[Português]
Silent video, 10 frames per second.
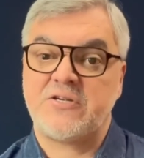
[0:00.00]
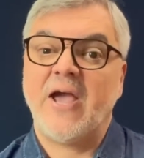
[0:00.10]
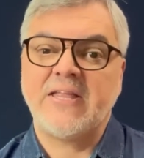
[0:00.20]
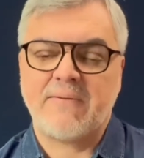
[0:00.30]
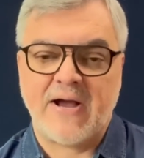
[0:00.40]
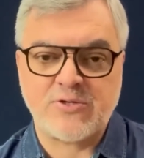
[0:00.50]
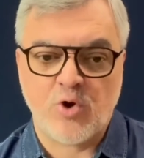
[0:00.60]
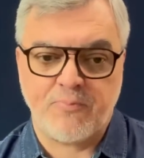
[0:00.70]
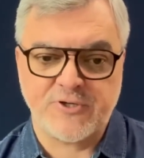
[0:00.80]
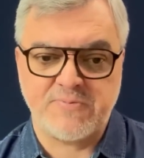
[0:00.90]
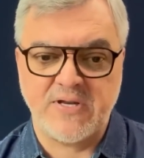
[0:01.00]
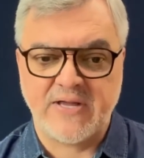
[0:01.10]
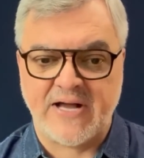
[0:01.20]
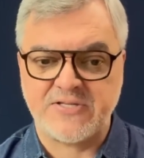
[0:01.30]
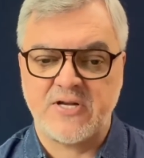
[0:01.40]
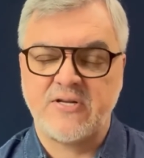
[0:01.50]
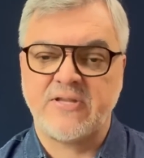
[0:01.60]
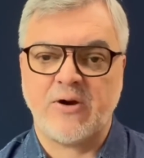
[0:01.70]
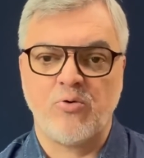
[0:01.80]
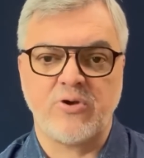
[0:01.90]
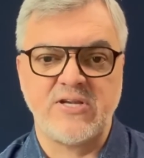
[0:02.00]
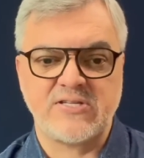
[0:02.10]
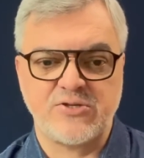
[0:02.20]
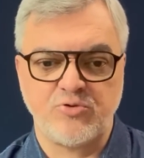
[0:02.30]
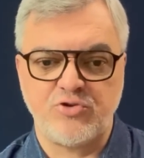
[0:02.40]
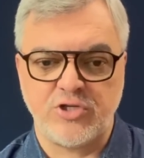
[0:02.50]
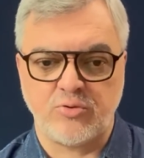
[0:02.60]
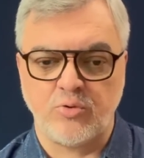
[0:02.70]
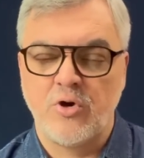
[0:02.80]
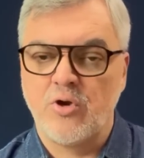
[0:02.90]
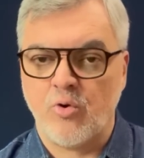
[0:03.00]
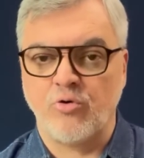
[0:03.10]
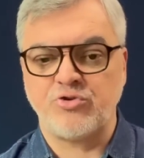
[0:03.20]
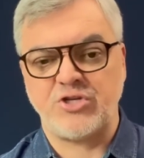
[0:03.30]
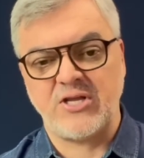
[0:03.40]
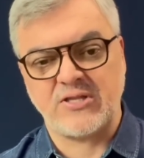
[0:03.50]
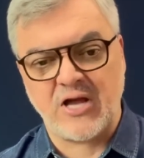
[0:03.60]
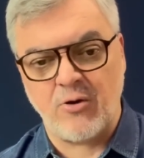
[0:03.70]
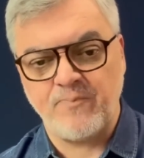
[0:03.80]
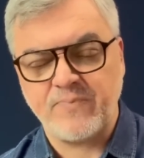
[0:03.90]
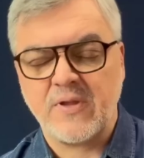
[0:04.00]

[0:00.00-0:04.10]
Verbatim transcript: E ainda mais com a possibilidade da conquista de um título continental